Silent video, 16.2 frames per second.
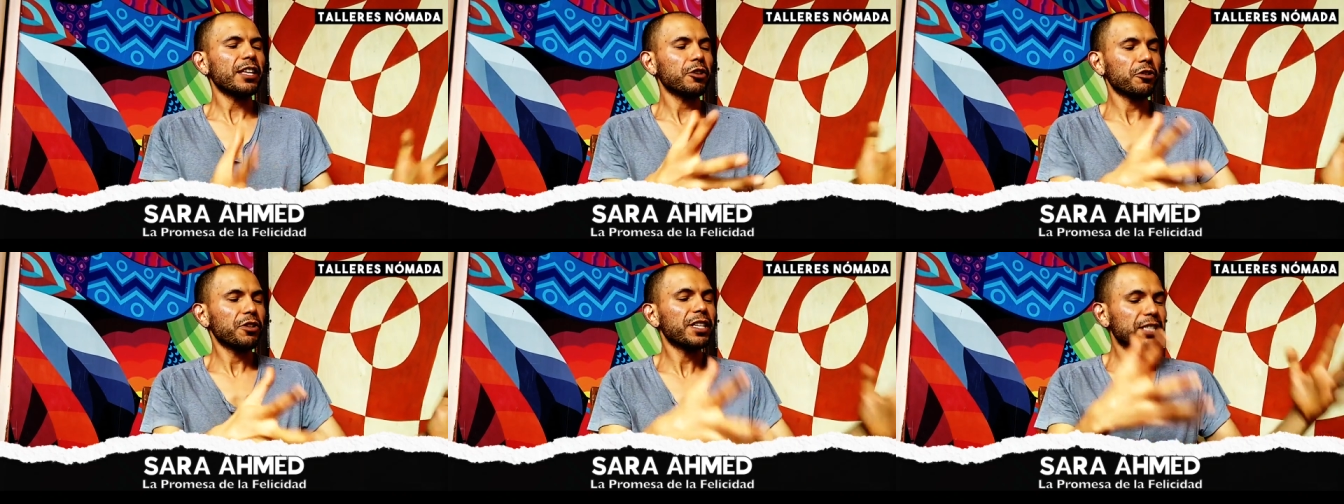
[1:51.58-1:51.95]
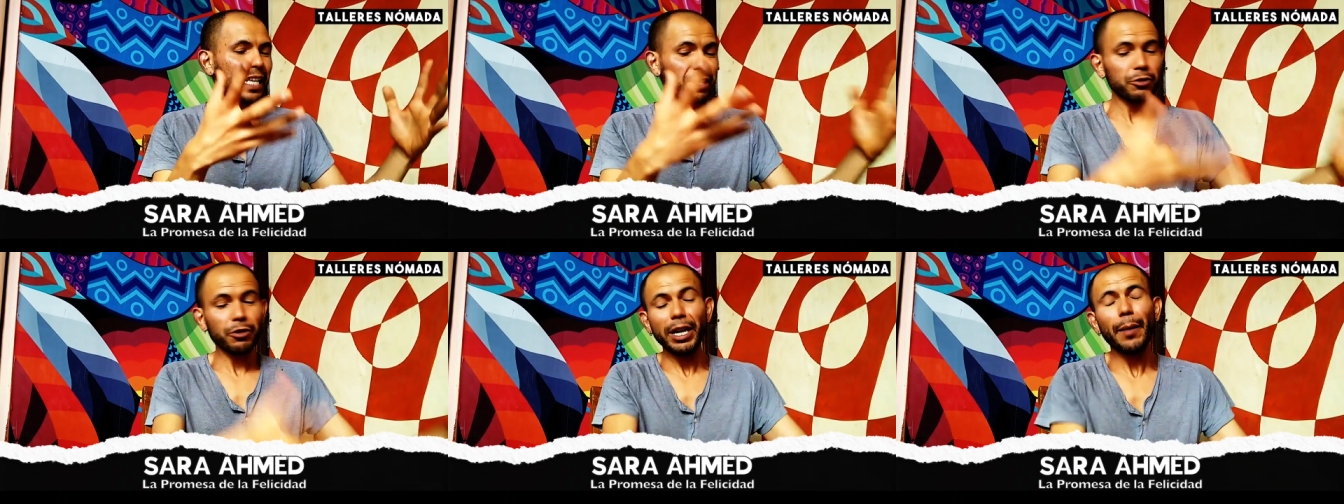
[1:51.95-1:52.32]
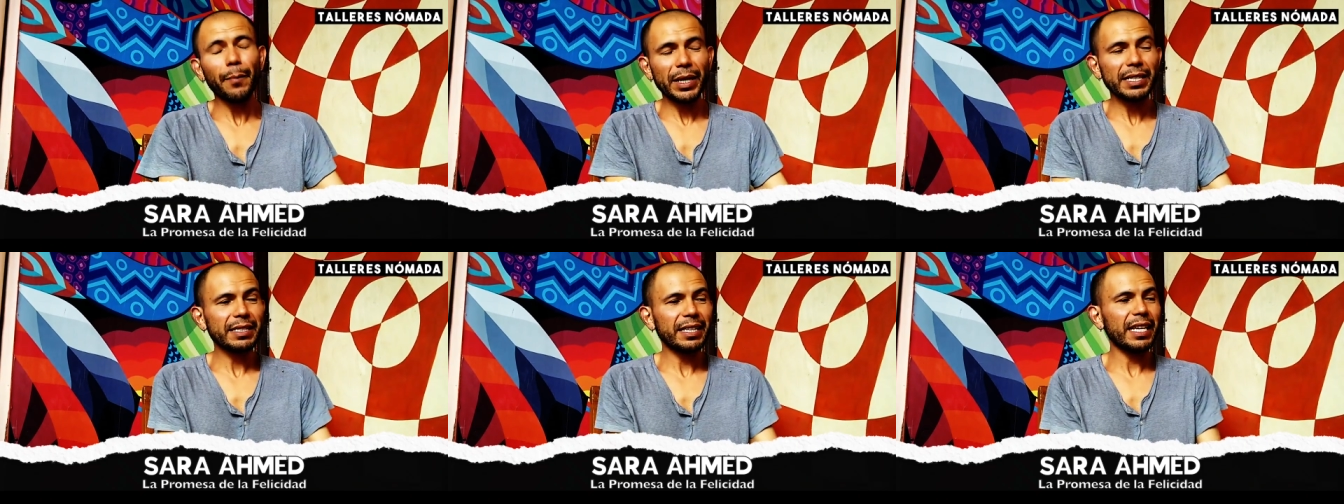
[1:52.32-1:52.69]
donde es la
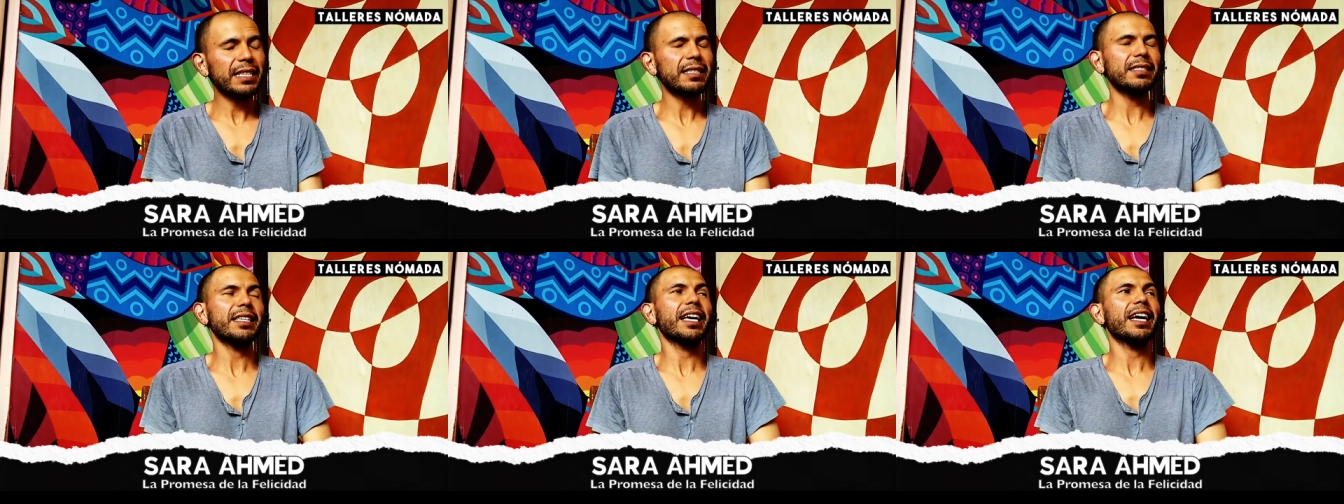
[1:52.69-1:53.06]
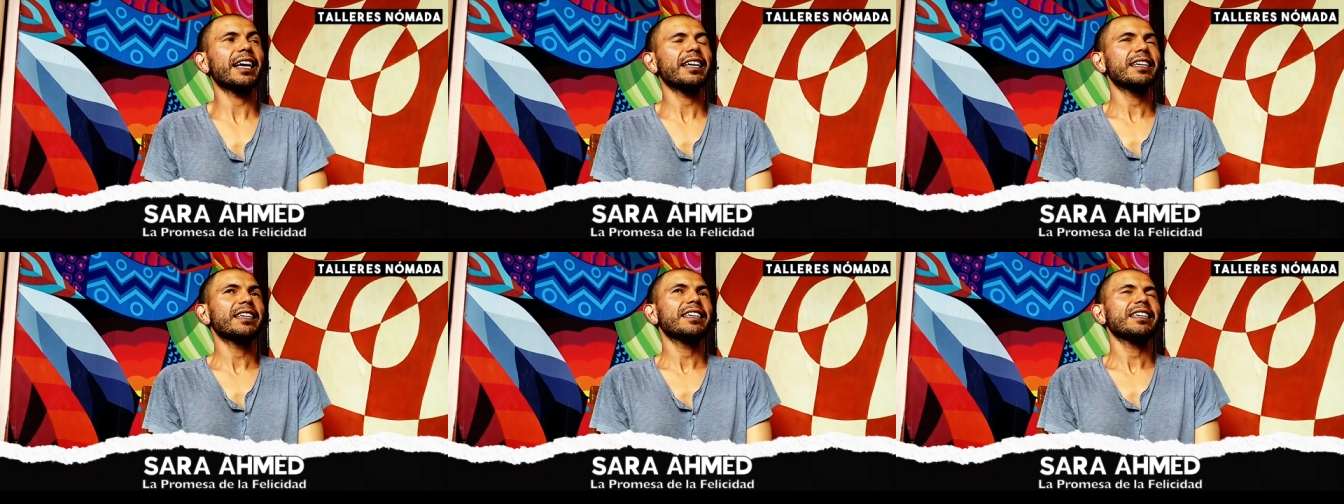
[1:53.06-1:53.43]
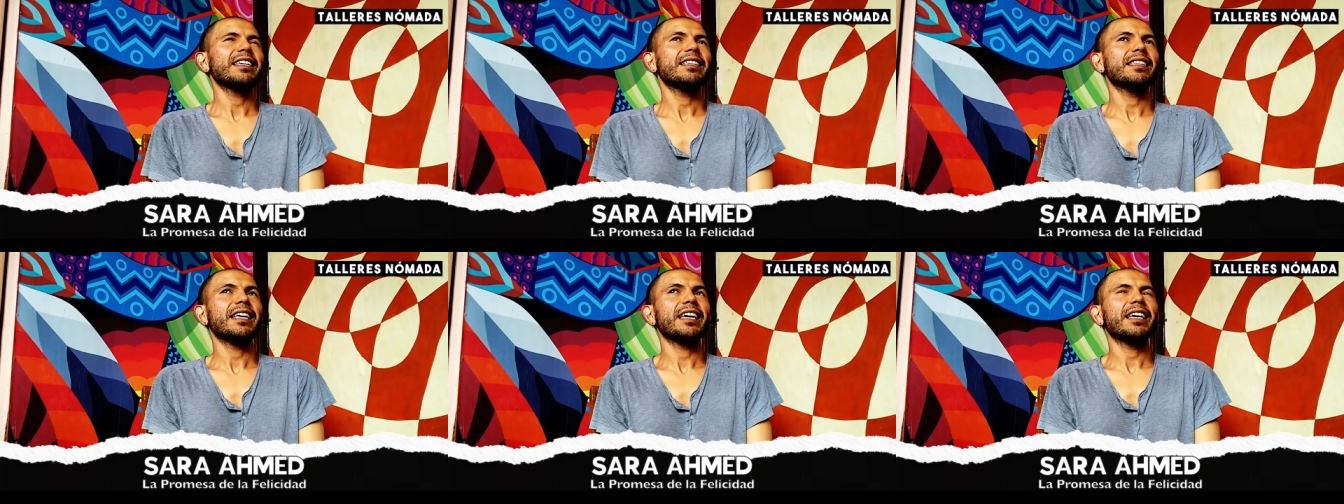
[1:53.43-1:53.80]
sola presencia
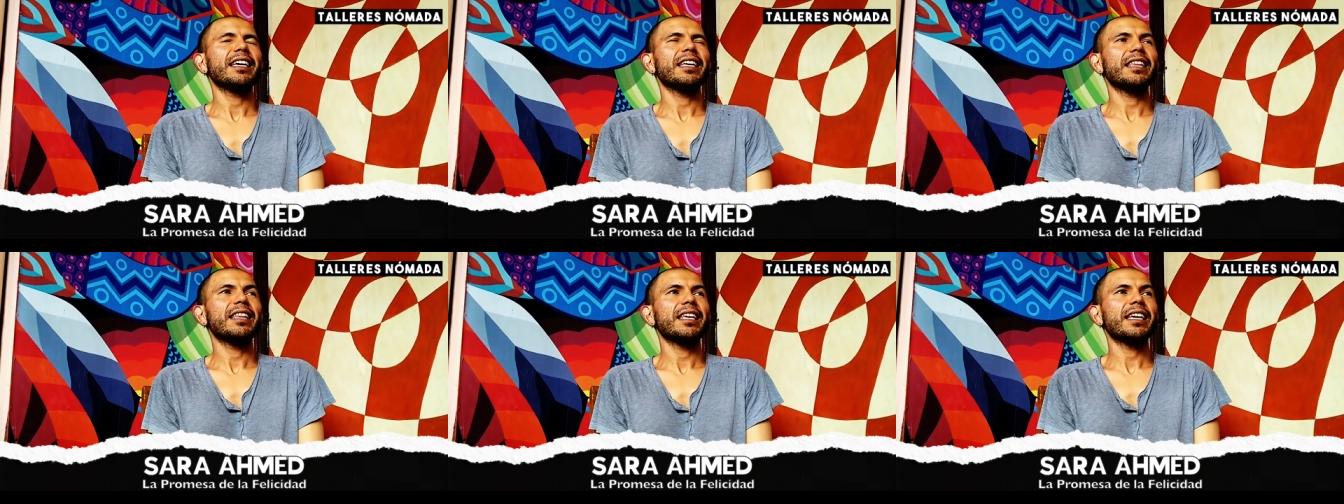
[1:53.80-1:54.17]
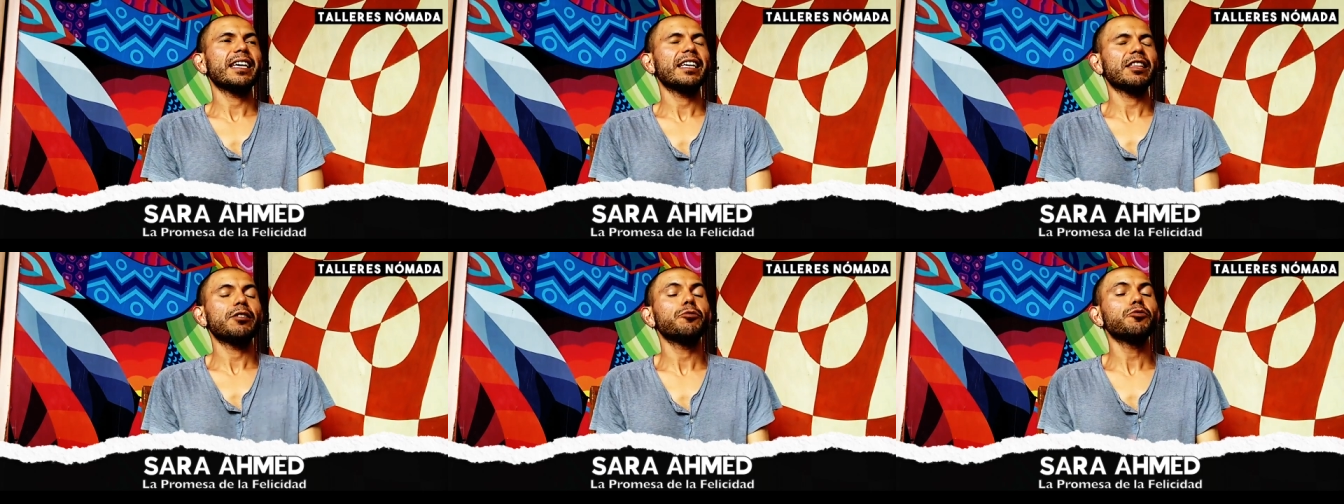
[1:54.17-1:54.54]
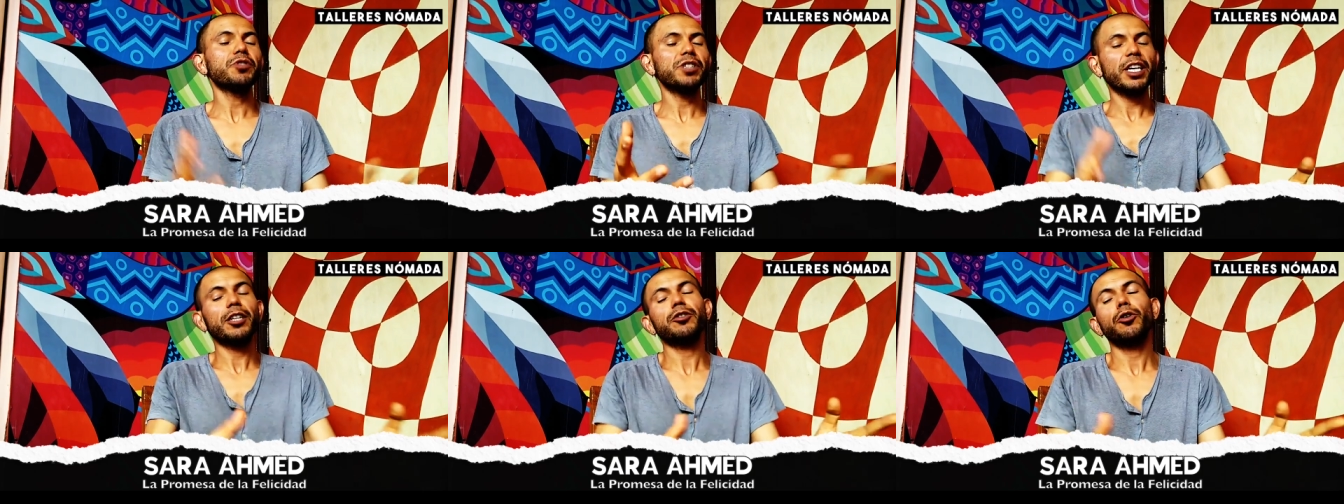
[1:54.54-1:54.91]
de un
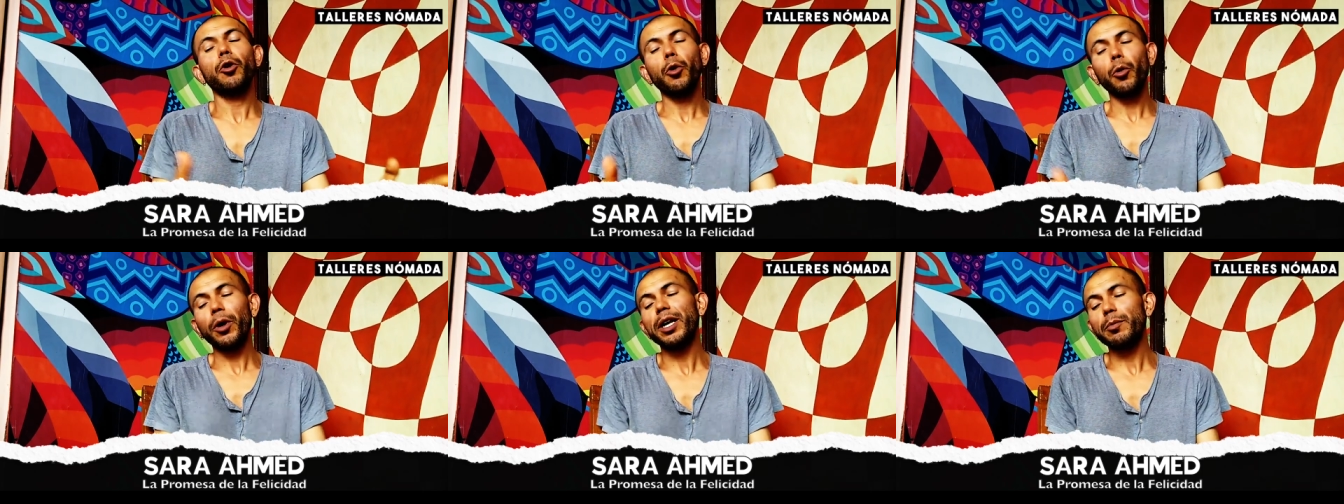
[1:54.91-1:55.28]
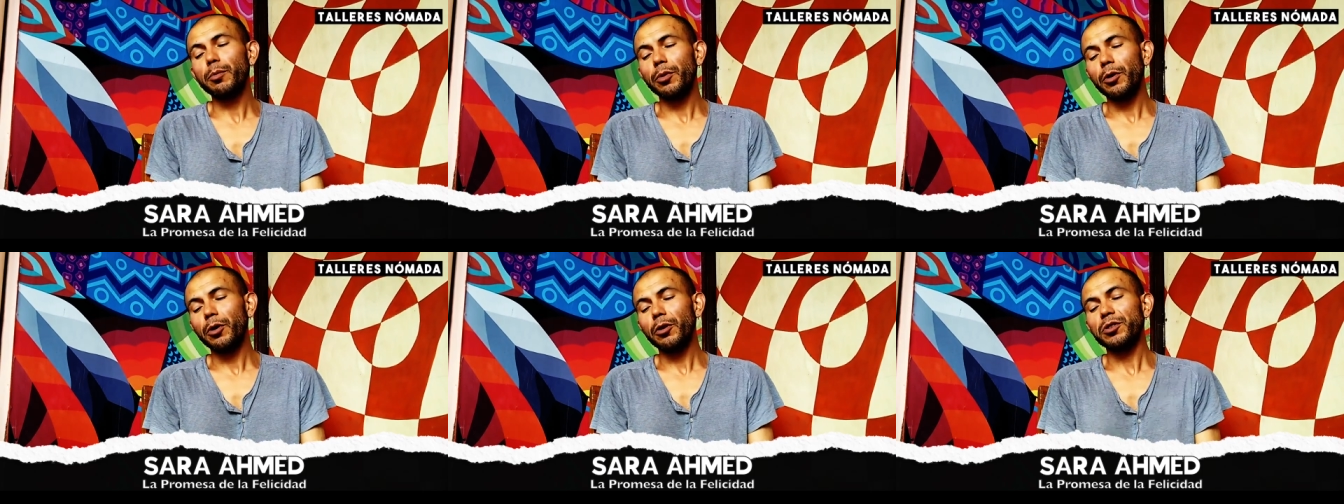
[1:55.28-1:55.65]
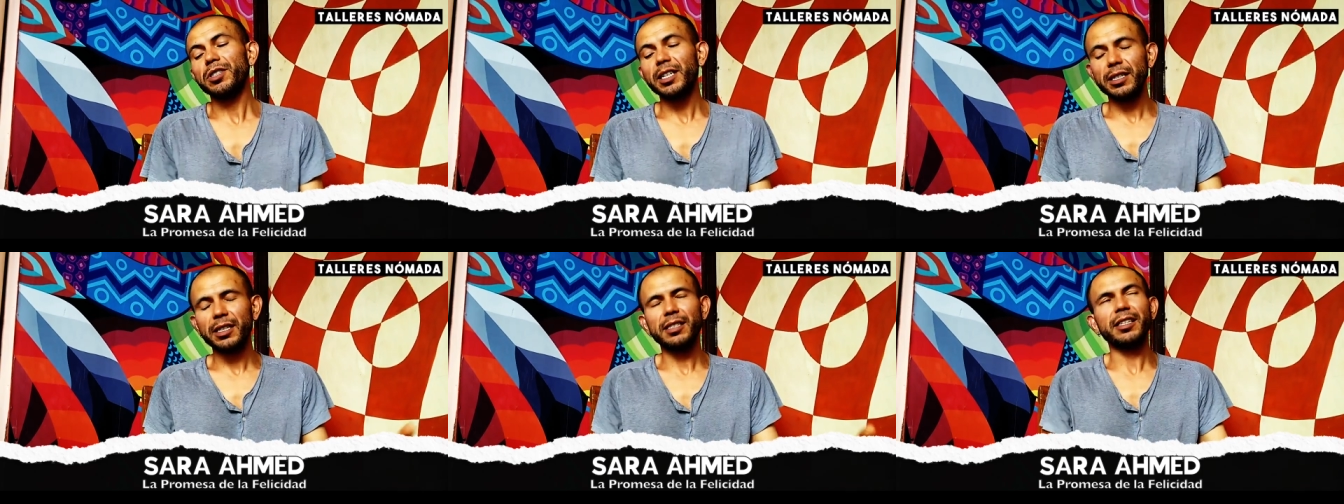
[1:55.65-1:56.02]
cierto cuerpo con
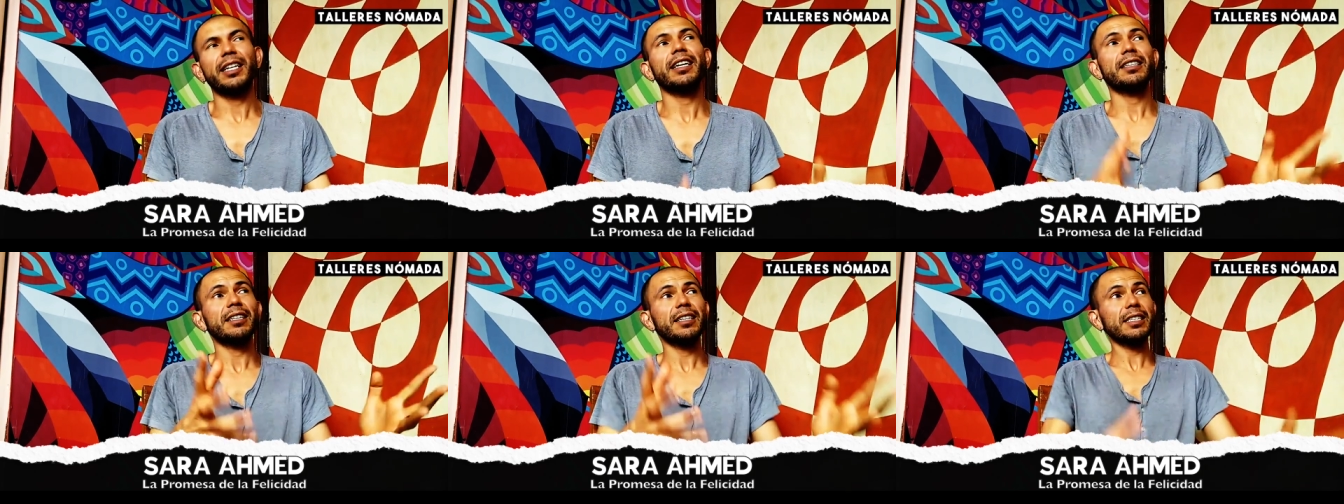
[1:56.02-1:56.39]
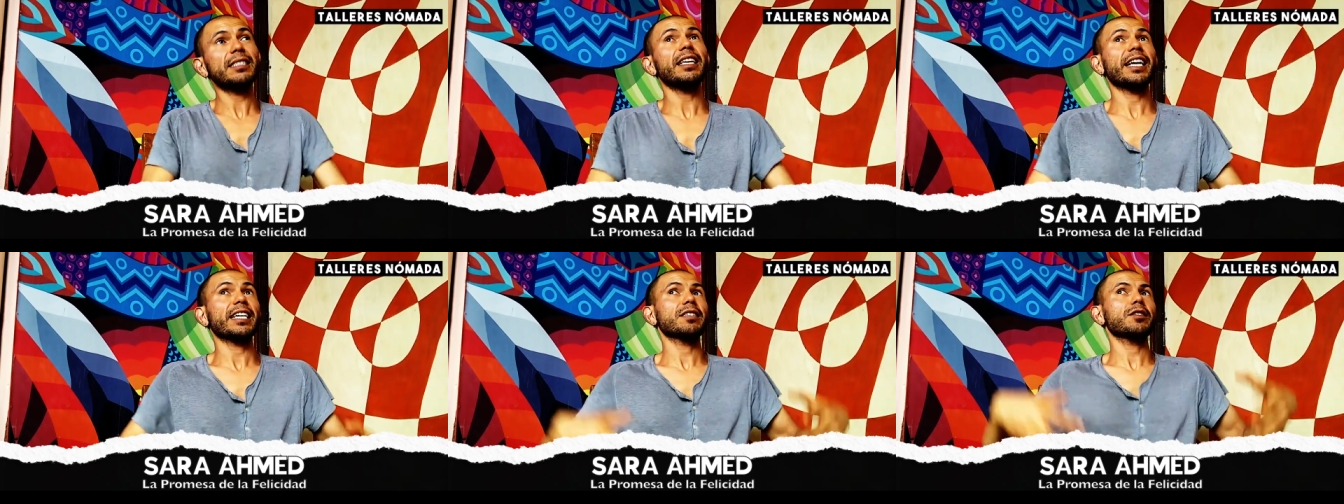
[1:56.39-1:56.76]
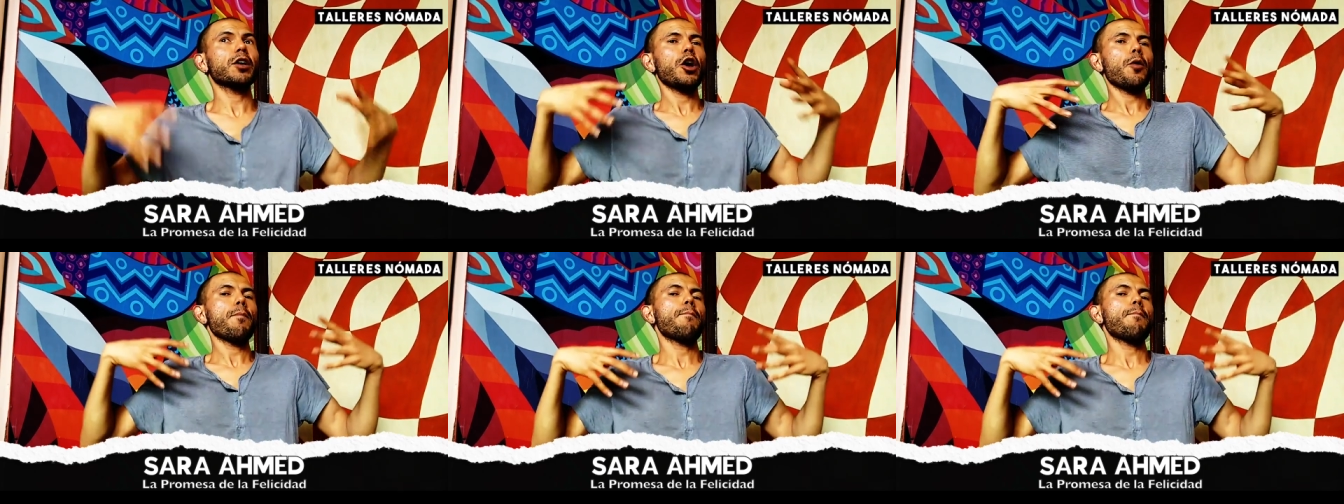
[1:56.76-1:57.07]
ciertas características